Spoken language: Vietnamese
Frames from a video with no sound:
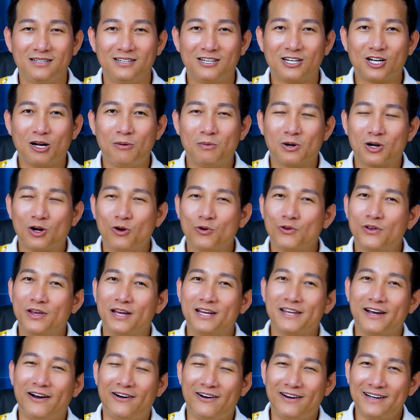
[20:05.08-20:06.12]
nó có một câu
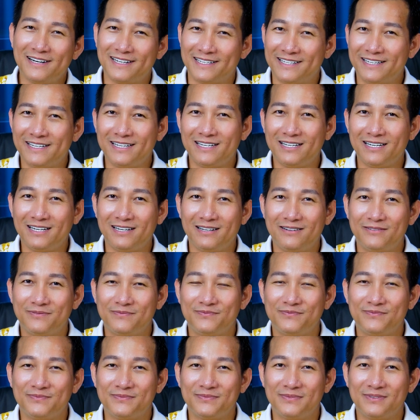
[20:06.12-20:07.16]
chuyện nhỏ nữa
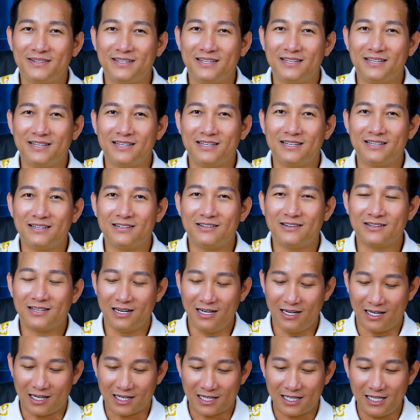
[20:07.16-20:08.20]
đó
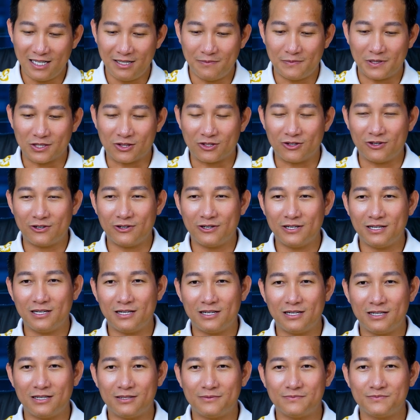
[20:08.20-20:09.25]
chính là khi mà tôi
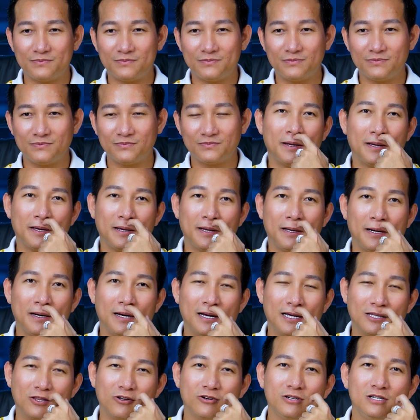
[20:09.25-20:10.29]
ờ,
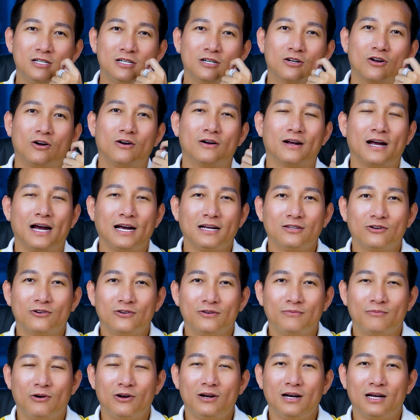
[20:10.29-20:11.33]
là tôi đưa con gái
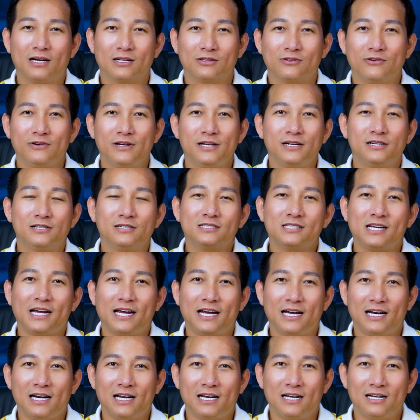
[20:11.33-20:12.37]
tôi mỗi lần tôi đi rửa
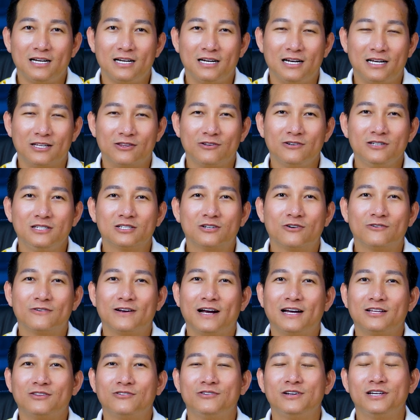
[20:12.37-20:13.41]
xe là tôi đưa con
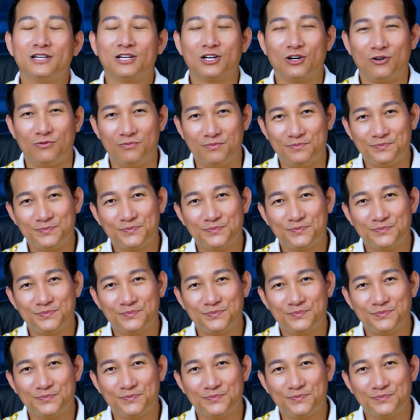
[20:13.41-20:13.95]
gái tôi đi cùng